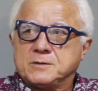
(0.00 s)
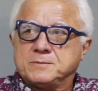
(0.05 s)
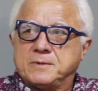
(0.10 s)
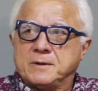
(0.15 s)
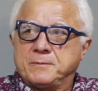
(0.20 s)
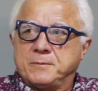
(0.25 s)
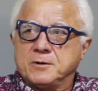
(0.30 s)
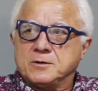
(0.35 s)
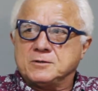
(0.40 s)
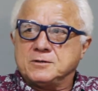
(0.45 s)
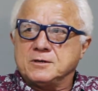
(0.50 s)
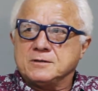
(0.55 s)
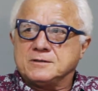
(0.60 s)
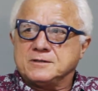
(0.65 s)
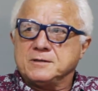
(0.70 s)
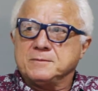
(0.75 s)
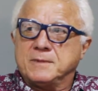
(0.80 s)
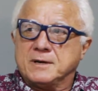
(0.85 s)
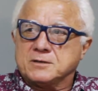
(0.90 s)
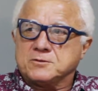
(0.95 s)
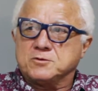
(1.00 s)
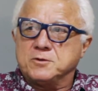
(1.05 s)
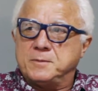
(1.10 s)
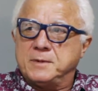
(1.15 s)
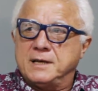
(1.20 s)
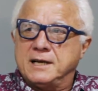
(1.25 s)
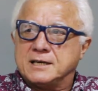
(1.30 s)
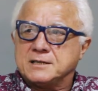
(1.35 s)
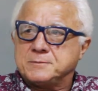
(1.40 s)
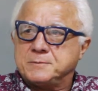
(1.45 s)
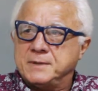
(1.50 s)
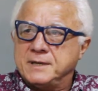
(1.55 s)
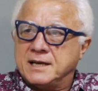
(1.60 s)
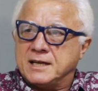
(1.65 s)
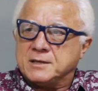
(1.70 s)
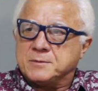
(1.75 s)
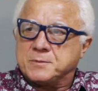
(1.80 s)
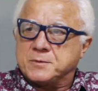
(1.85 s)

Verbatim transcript: de papel higiênico, se masturba ele é aspirado